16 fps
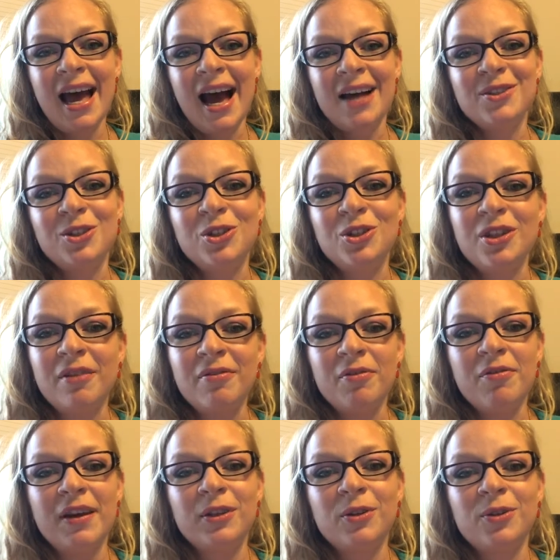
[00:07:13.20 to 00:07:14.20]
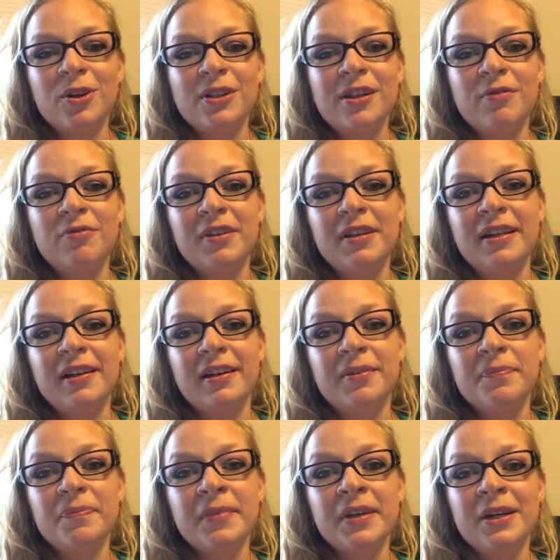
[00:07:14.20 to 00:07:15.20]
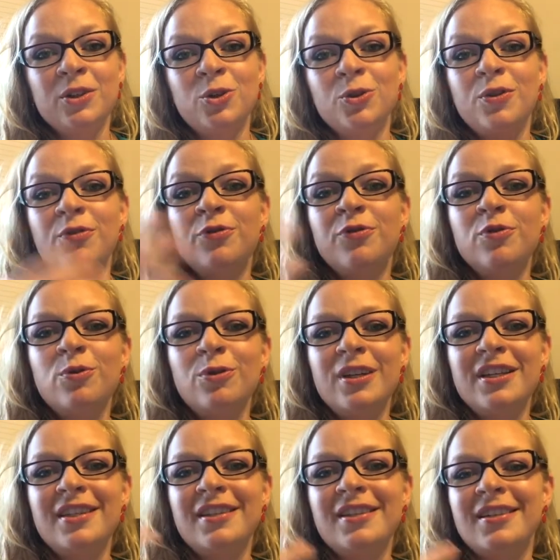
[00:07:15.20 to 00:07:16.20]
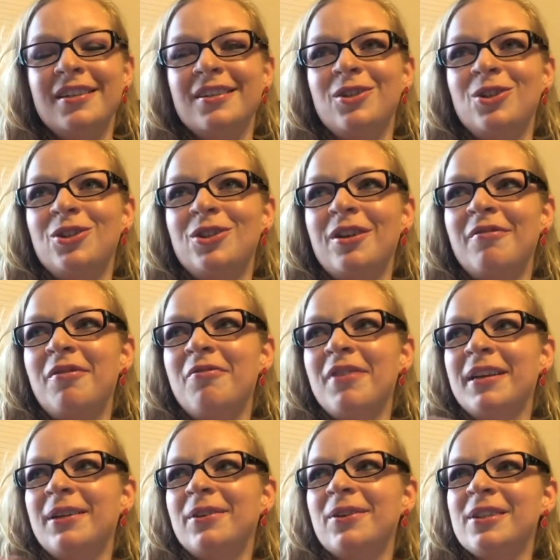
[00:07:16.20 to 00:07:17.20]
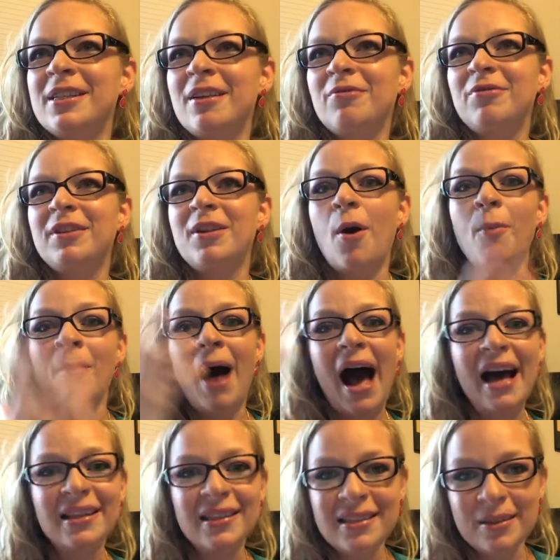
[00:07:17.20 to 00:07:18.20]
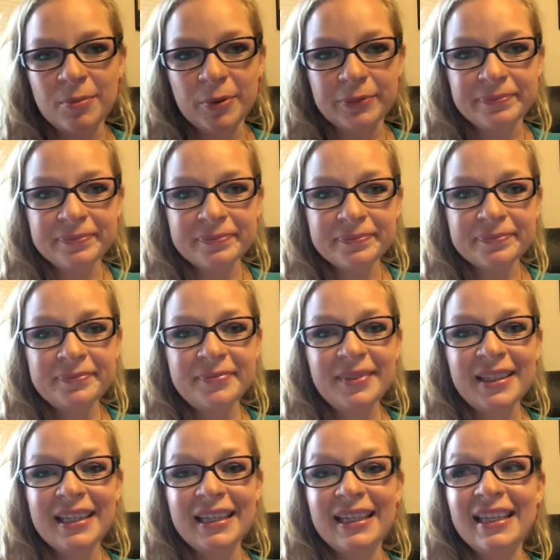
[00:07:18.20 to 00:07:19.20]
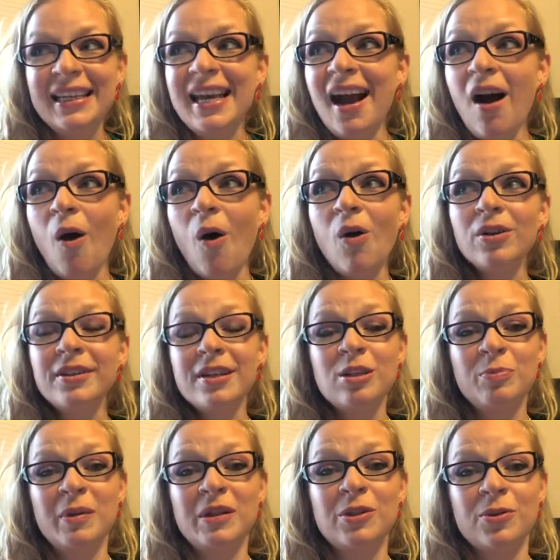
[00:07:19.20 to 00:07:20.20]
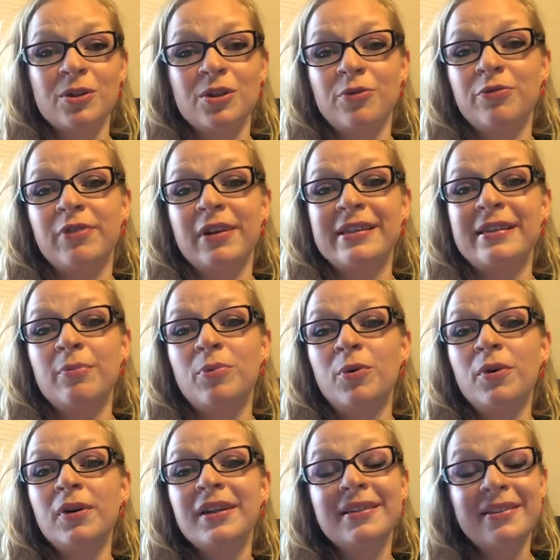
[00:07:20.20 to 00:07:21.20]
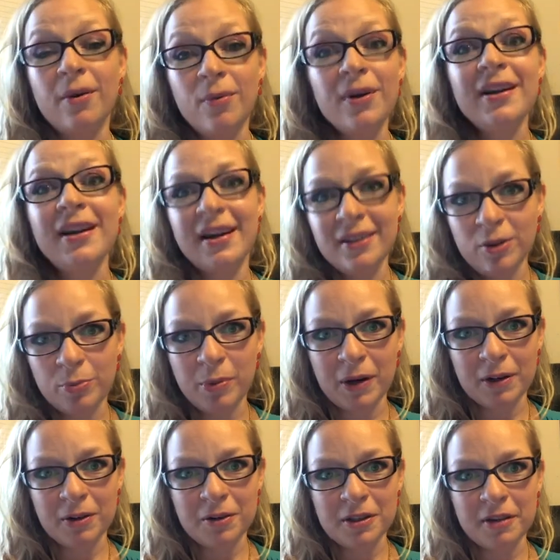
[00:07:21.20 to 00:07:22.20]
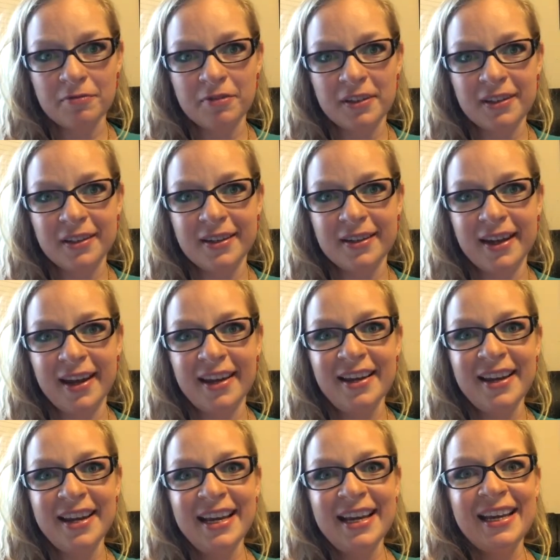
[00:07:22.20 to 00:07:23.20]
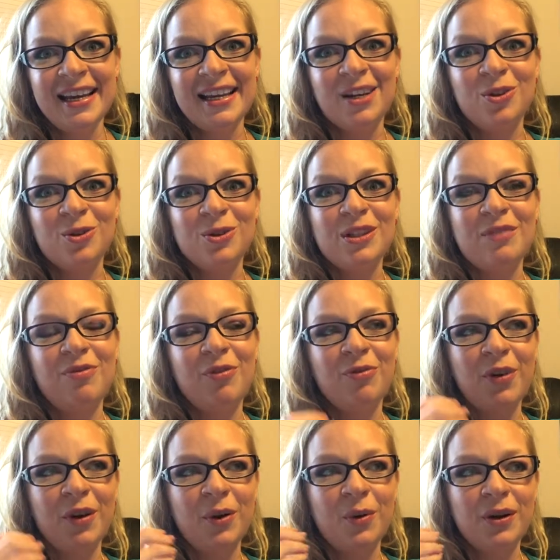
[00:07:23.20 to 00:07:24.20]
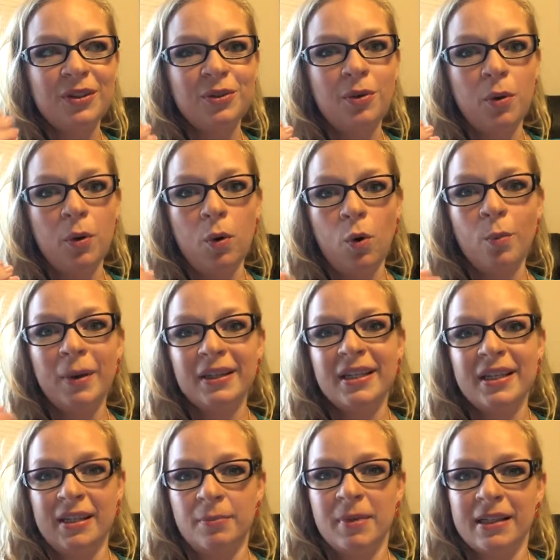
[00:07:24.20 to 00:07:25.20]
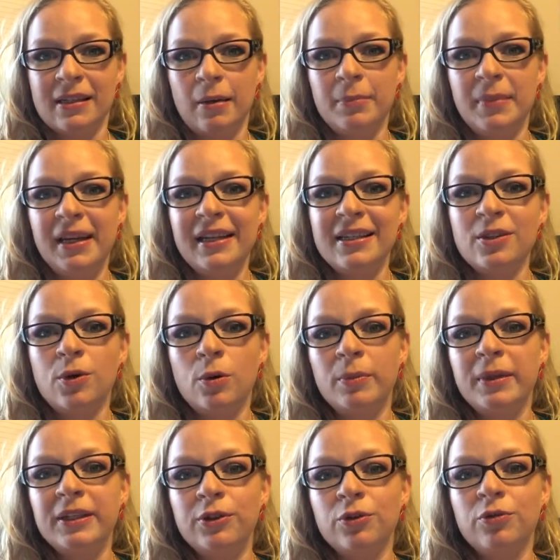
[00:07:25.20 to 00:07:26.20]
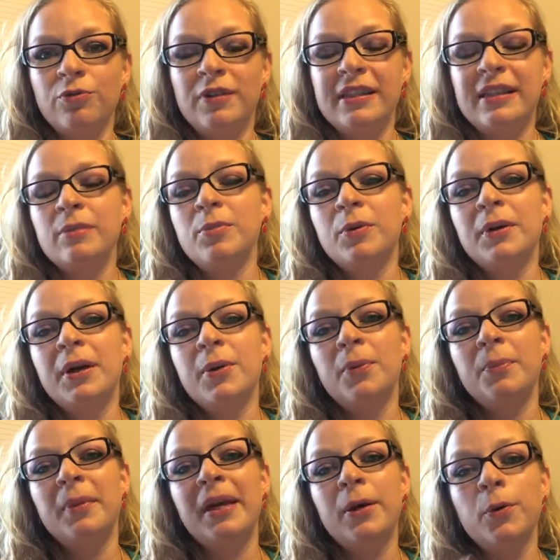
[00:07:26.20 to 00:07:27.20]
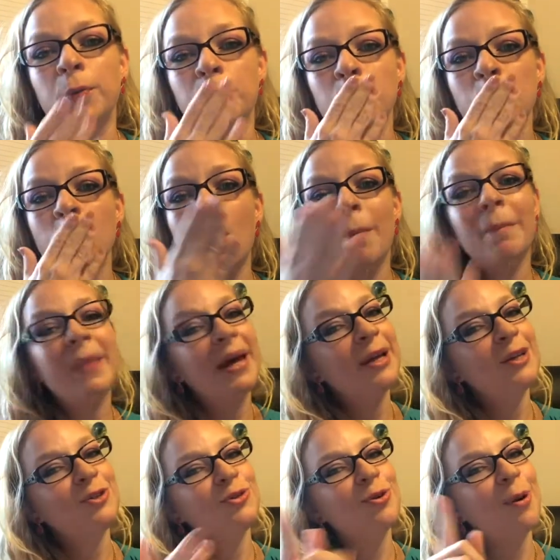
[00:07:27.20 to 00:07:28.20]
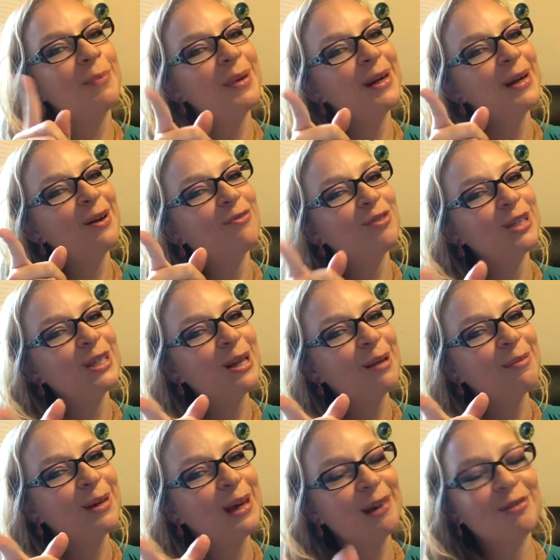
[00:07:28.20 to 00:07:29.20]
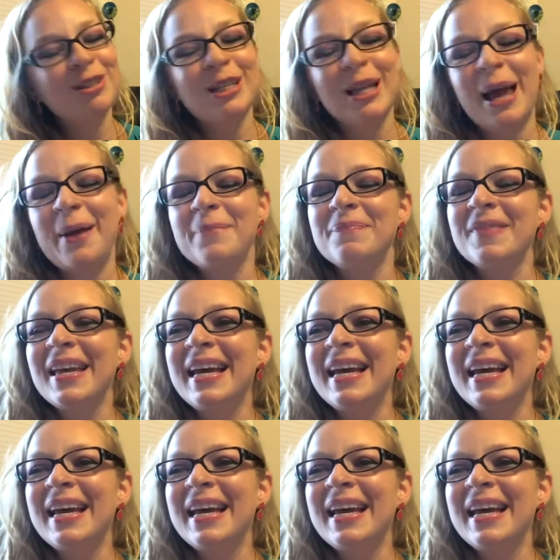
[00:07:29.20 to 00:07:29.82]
a gente está vivendo a nossa vida to the fullest, a gente está vivendo a nossa vida ao máximo e outras pessoas no Facebook estão olhando para nossa vida, né? Inclusive foi quando uma das minhas amigas comentou no Facebook comigo, beijo amiga, você sabe quem você é.